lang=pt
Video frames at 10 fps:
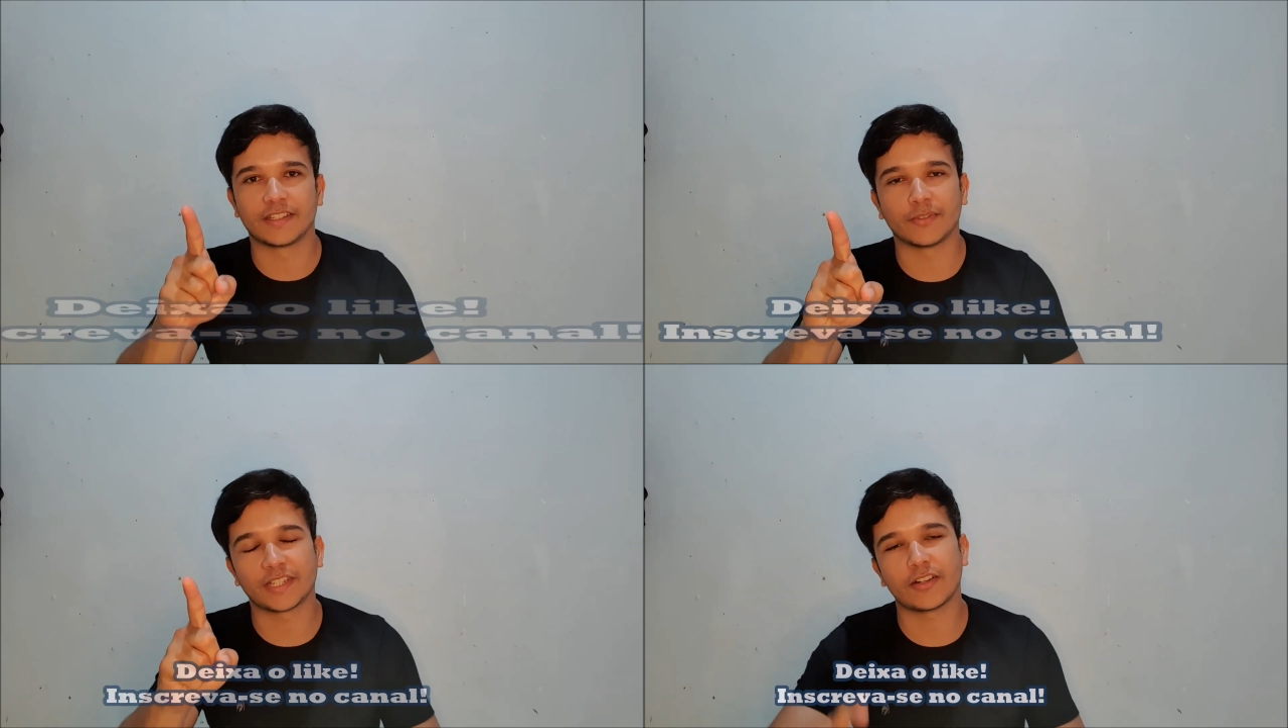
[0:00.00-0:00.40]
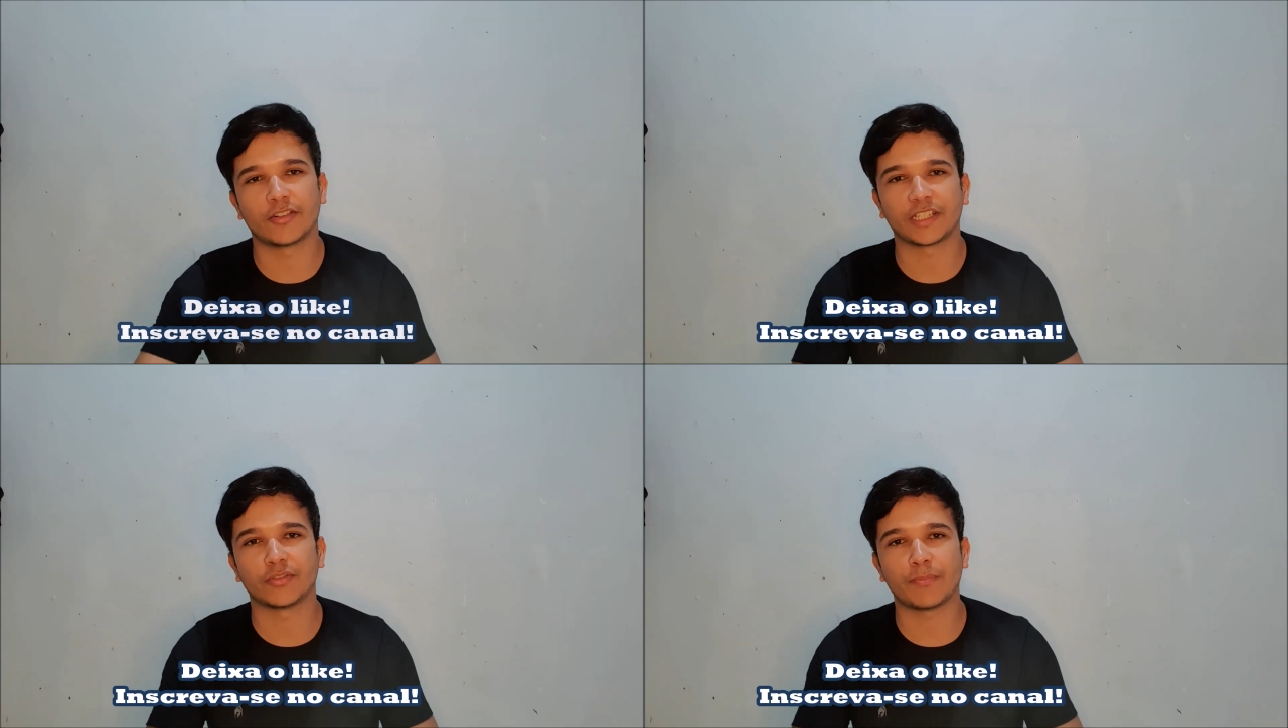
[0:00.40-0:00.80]
Se você
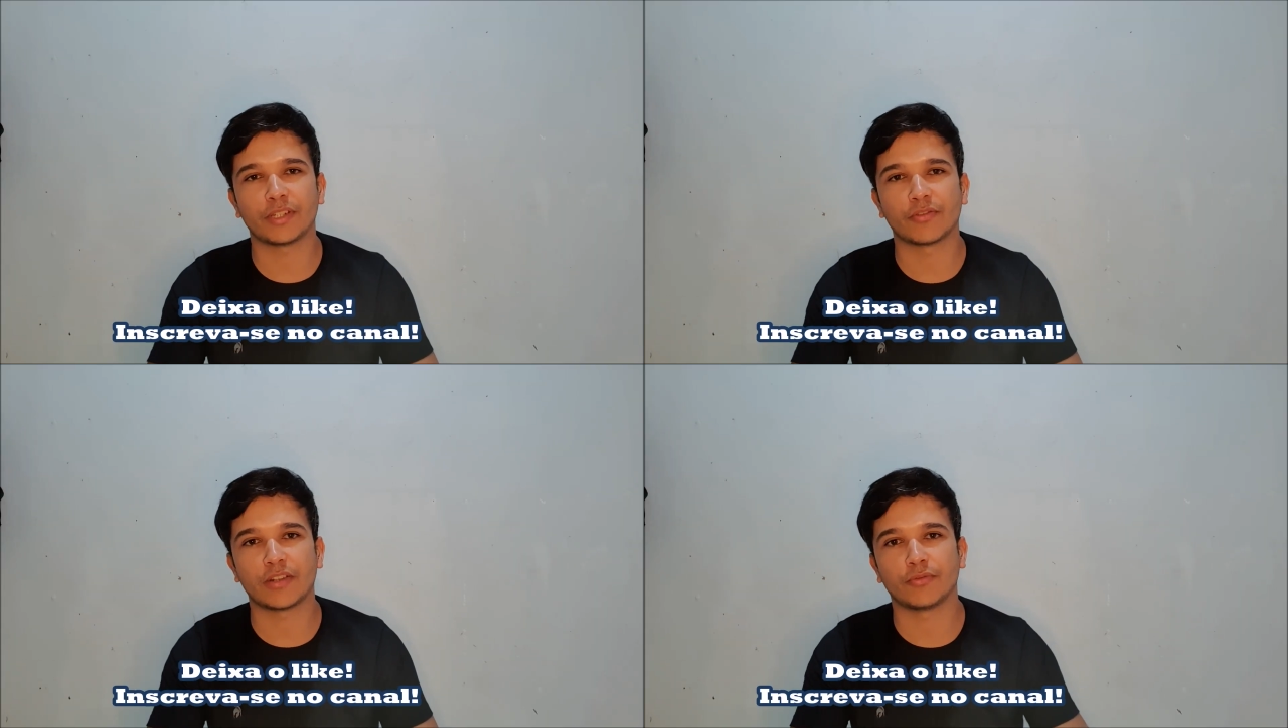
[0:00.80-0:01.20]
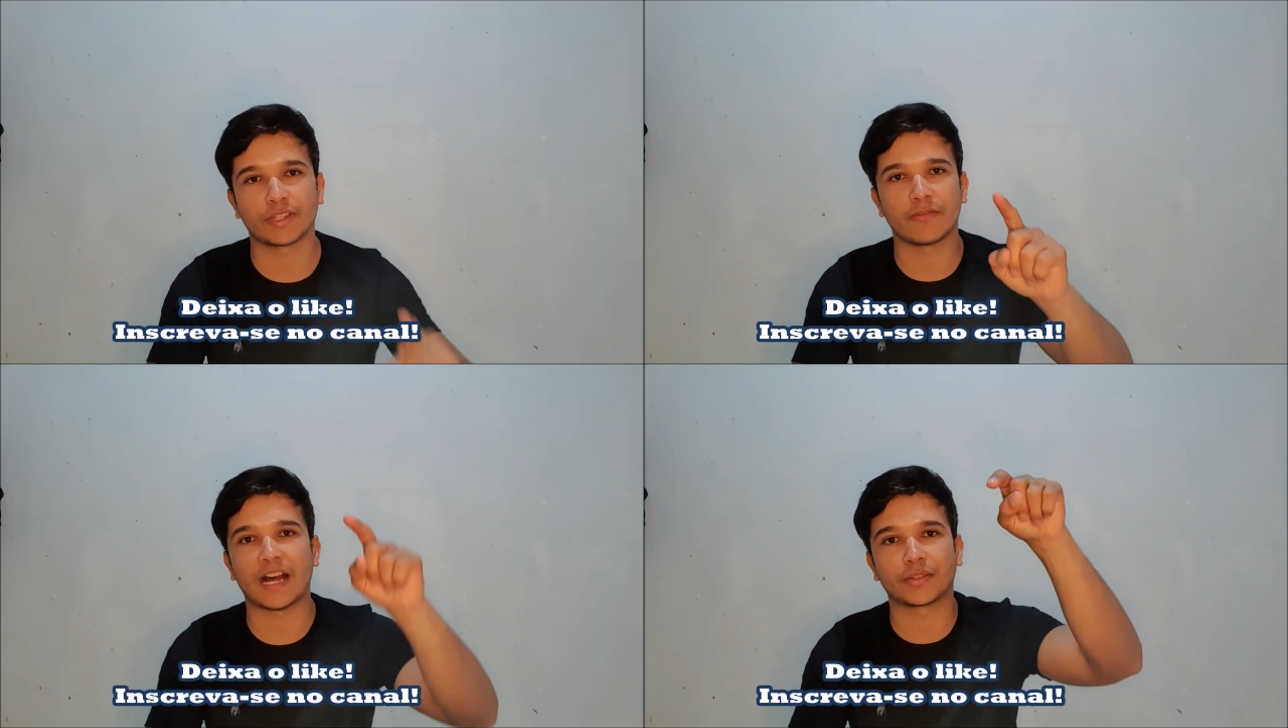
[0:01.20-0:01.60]
gosta do tipo de conteúdo
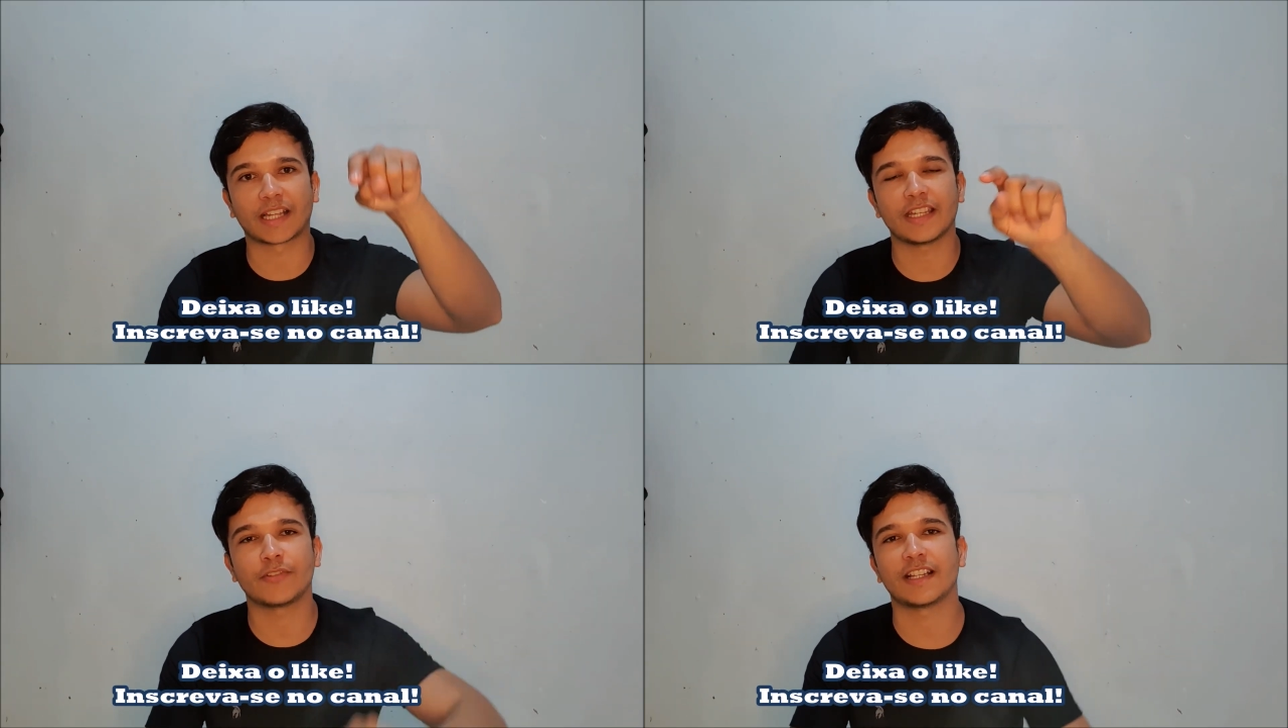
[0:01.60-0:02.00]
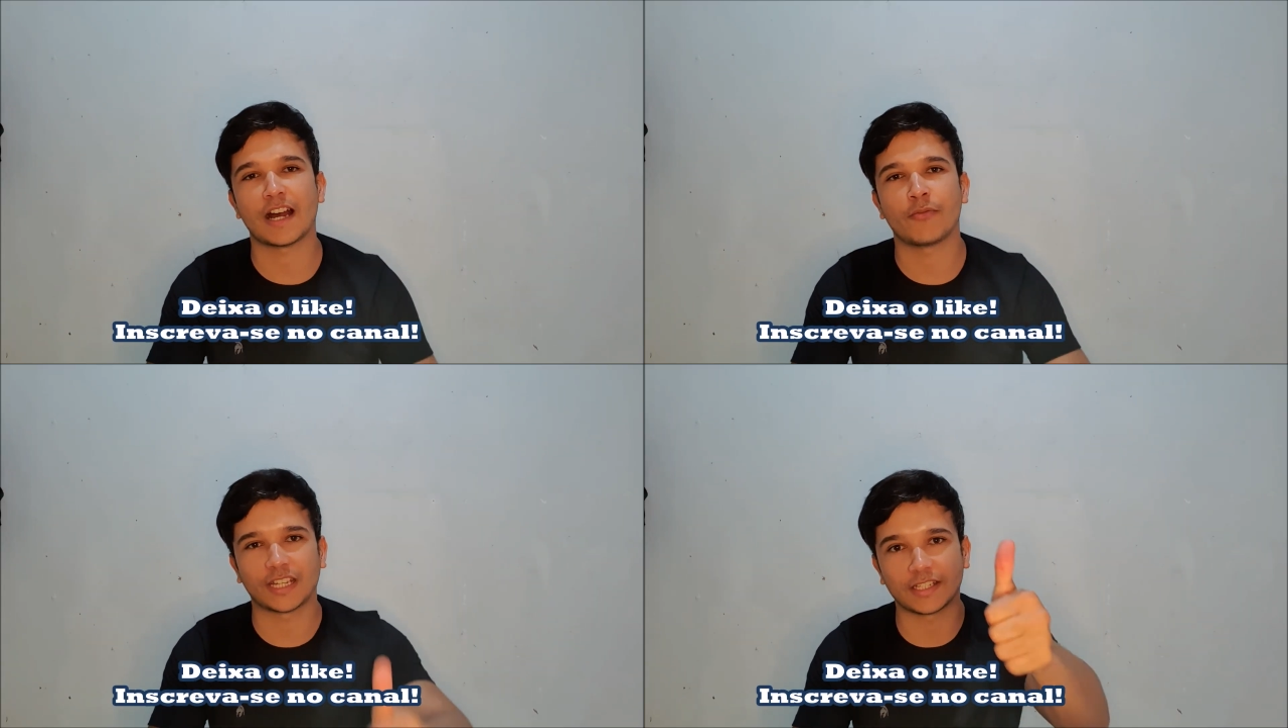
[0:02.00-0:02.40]
que eu faço aqui no
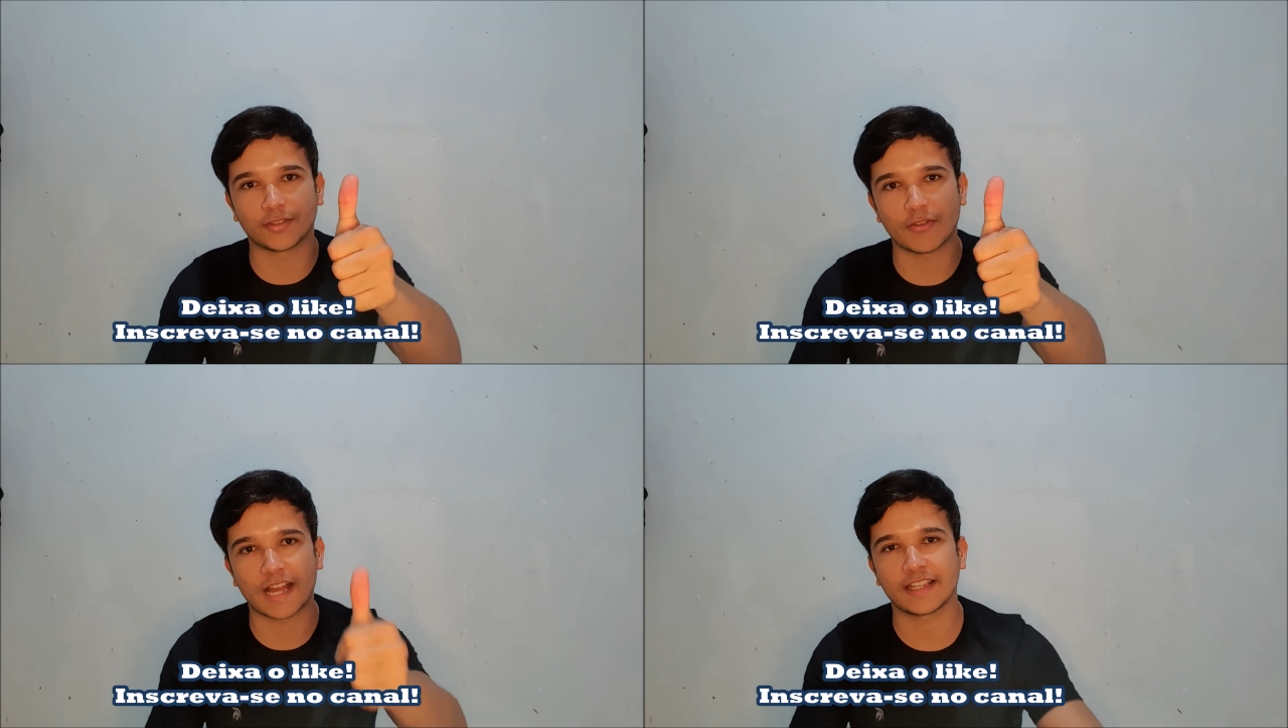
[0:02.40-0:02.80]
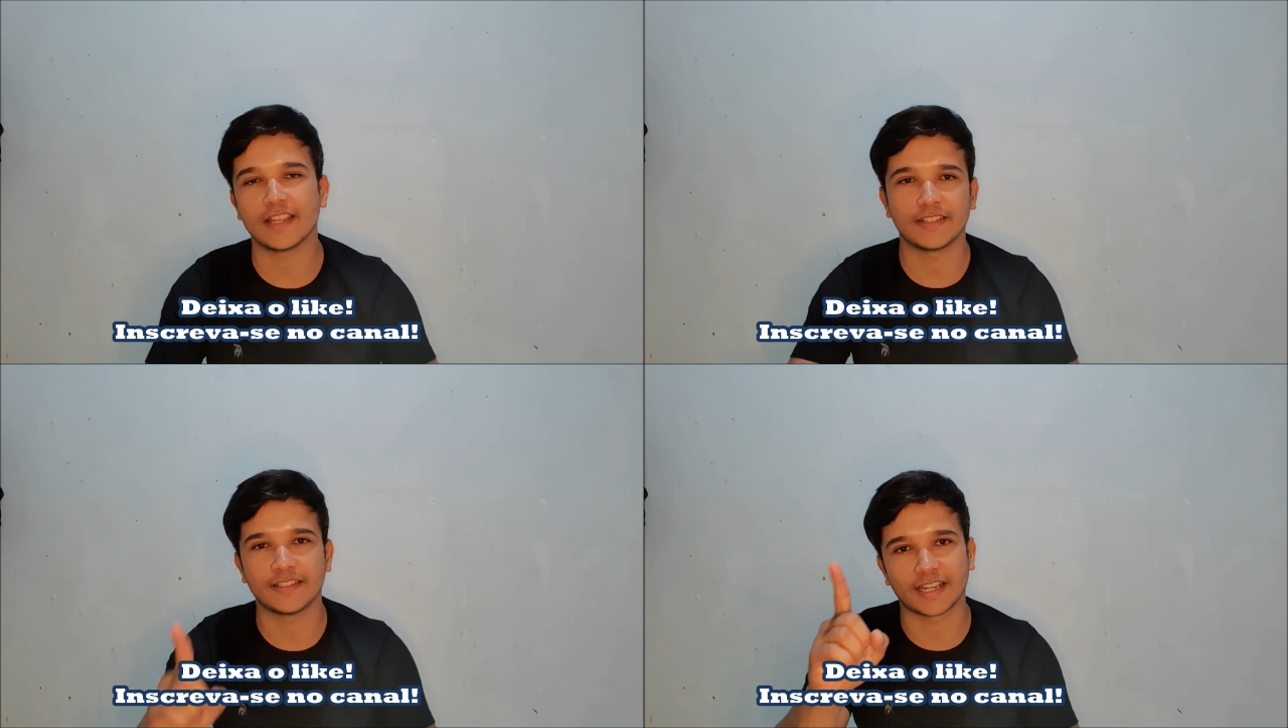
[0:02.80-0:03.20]
canal, já deixa seu like e
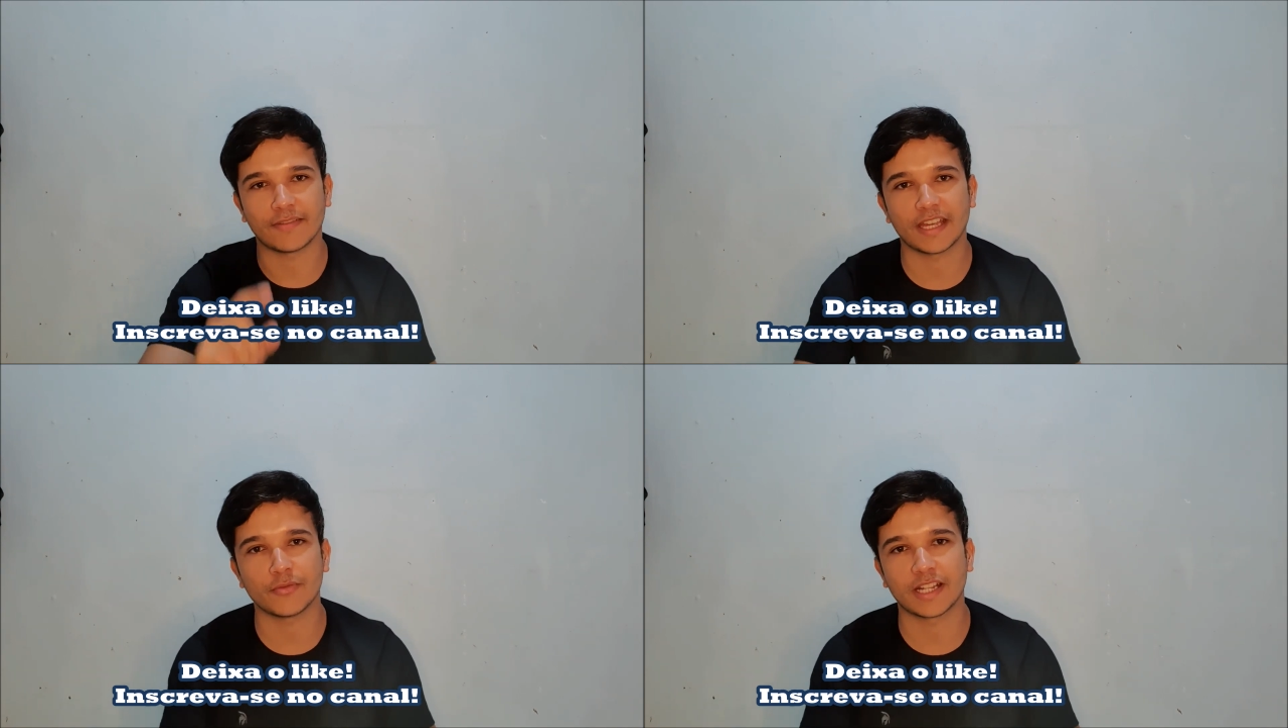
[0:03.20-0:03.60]
se inscreve aí no